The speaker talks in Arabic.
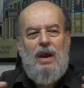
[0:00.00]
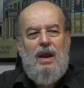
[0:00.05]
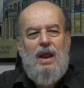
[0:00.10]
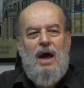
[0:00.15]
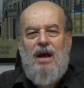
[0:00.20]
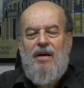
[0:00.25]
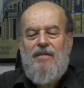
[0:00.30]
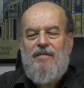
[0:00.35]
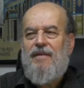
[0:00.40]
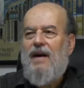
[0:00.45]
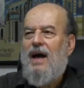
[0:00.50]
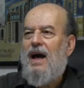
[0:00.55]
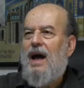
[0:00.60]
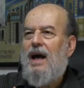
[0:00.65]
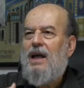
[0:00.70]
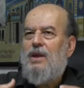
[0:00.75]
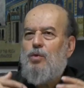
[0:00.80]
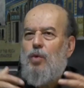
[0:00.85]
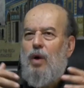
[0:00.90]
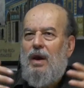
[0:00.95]

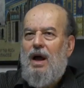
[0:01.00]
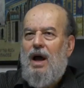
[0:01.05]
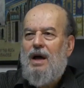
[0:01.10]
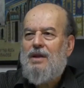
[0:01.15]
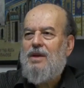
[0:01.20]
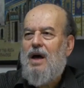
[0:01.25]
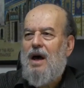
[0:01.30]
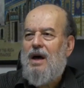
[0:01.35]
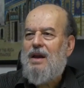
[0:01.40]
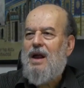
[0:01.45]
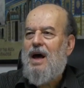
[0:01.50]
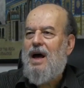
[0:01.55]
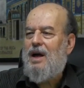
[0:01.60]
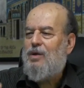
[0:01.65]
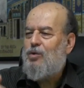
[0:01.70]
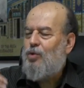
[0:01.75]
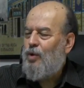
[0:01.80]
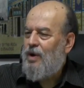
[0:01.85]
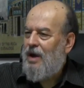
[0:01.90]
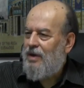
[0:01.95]
والاحفاد
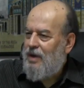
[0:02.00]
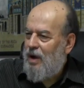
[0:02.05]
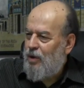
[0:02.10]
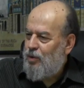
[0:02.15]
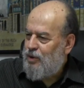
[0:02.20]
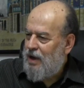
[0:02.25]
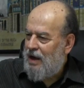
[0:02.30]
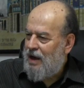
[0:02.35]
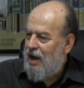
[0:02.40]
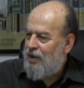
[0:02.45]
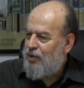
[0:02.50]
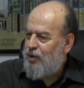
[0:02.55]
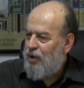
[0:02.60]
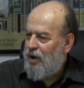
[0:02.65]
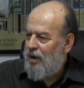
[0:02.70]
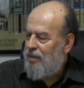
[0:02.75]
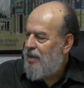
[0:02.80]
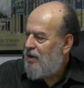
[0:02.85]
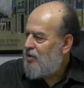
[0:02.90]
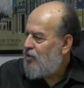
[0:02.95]
والحضارات وكذا
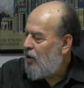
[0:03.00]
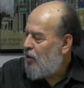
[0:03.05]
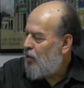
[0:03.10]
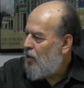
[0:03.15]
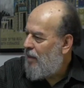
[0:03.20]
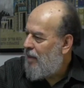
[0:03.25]
وتكاثر البشر